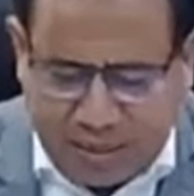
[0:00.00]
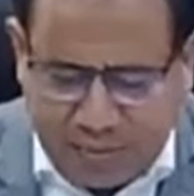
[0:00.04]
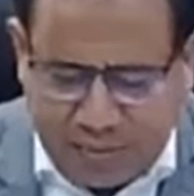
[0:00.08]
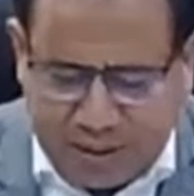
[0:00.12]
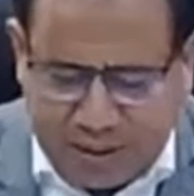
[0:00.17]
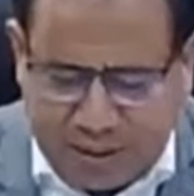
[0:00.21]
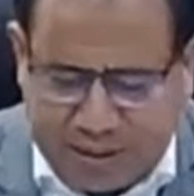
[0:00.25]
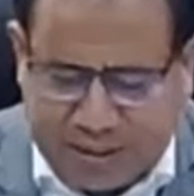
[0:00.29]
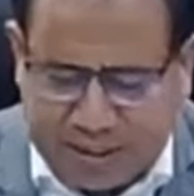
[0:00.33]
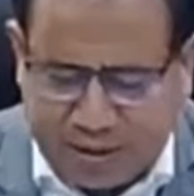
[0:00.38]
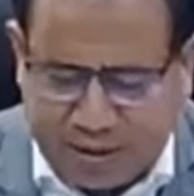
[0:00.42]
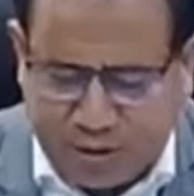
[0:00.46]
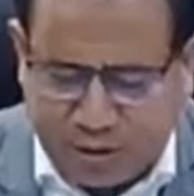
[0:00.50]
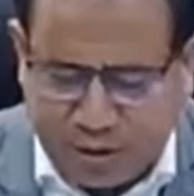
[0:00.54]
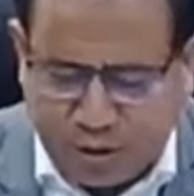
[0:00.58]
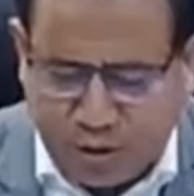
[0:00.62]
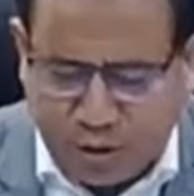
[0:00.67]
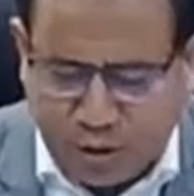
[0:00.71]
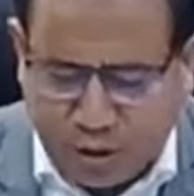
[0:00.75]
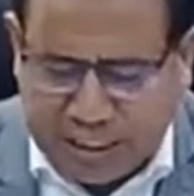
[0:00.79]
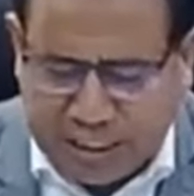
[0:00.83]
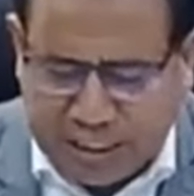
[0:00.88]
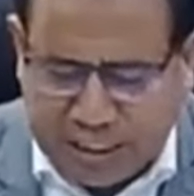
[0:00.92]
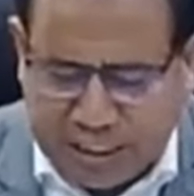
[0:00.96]
e
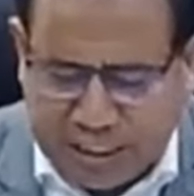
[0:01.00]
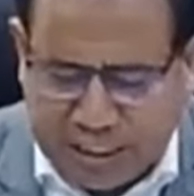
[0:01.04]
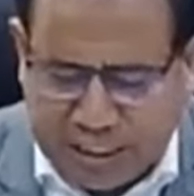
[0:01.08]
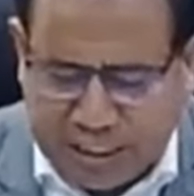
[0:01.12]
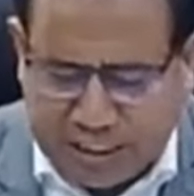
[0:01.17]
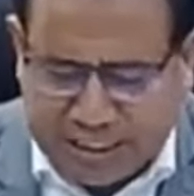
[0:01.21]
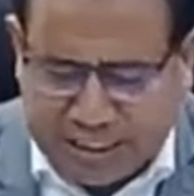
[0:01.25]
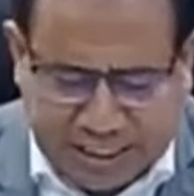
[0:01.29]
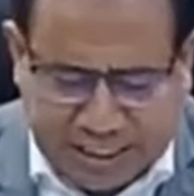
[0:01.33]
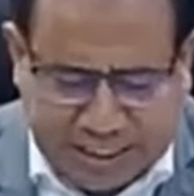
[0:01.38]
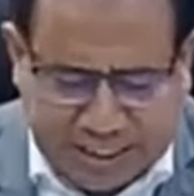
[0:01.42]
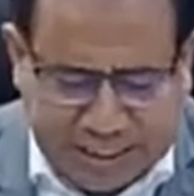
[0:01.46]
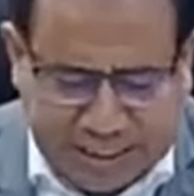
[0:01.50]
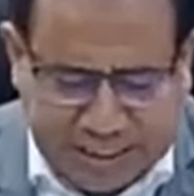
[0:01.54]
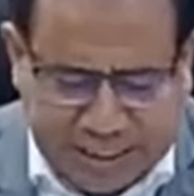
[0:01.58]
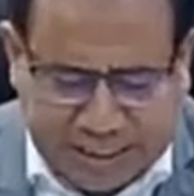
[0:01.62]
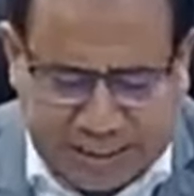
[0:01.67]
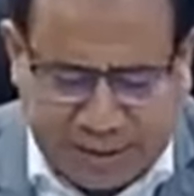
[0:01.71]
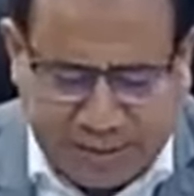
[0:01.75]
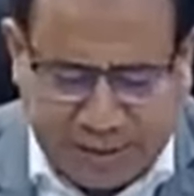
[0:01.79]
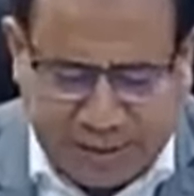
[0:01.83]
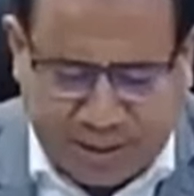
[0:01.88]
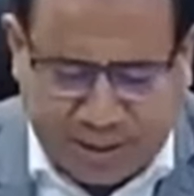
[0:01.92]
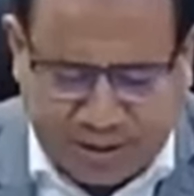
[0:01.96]
investigación goza de 30
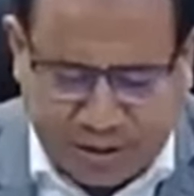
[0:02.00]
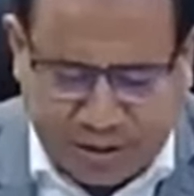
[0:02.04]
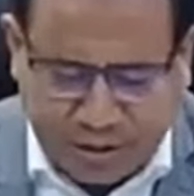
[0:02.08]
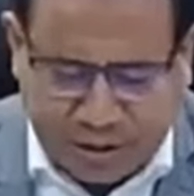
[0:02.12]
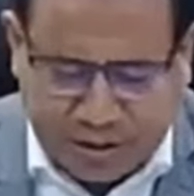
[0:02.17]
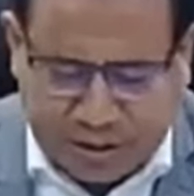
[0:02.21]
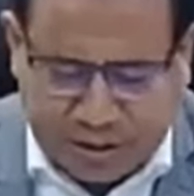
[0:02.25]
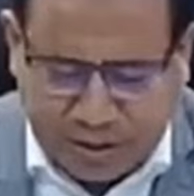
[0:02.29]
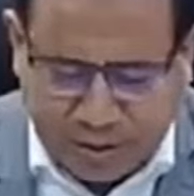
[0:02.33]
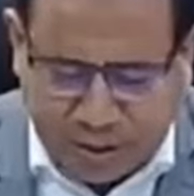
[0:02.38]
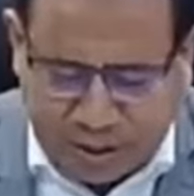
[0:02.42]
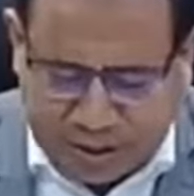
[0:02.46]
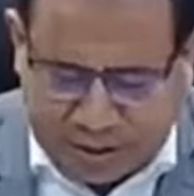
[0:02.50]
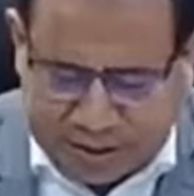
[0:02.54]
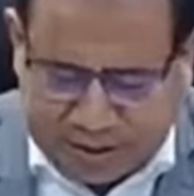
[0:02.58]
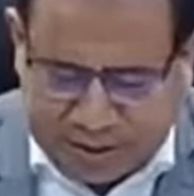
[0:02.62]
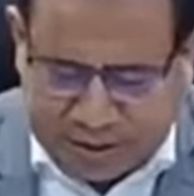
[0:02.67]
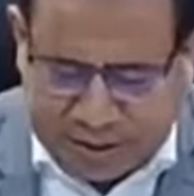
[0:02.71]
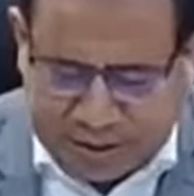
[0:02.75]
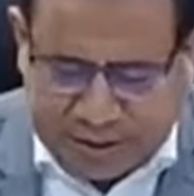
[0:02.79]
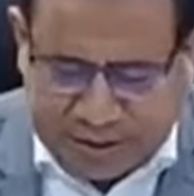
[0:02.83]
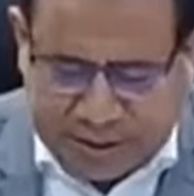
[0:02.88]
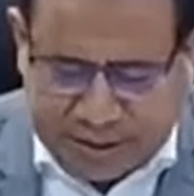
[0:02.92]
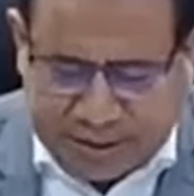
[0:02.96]
días de vacaciones
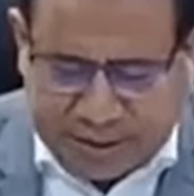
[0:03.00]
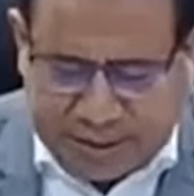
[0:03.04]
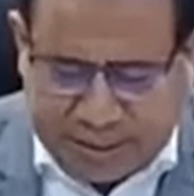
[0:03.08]
anuales.